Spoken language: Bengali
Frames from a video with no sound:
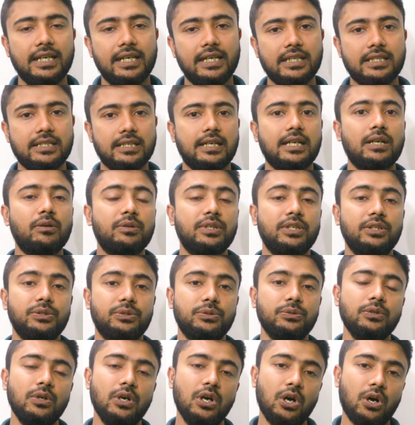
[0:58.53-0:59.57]
এছাড়াও
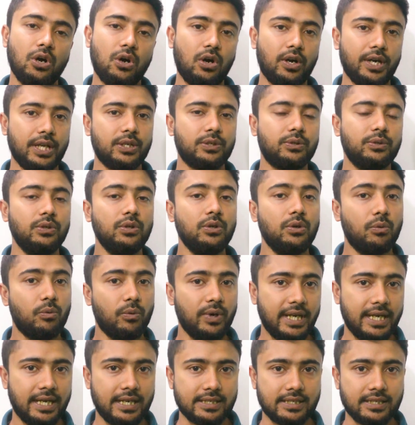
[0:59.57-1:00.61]
কিন্তু অনেকগুলো
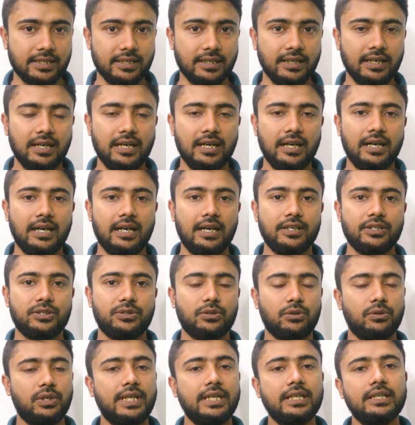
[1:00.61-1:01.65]
ওয়ে আছে
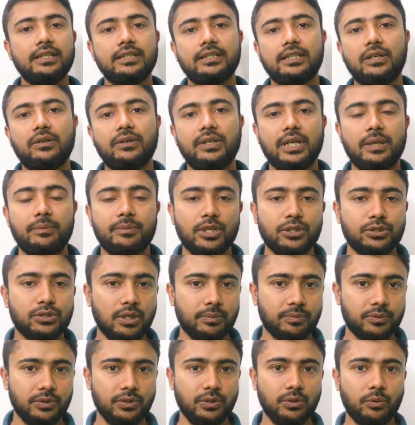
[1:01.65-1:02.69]
চলেন তাহলে আমরা
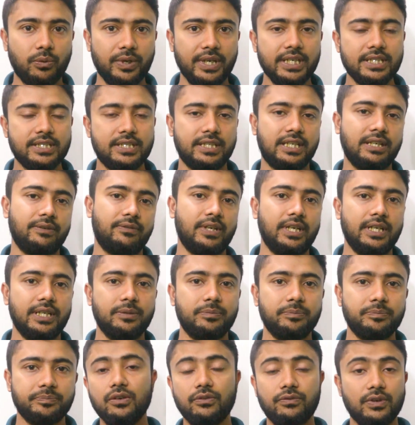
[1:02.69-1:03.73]
সবগুলো ওয়ে শিখে ফেলি
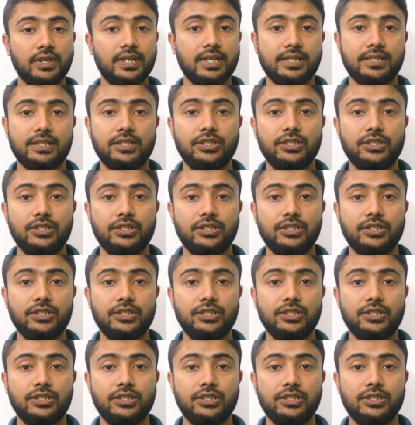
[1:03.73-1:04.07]
ফার্স্ট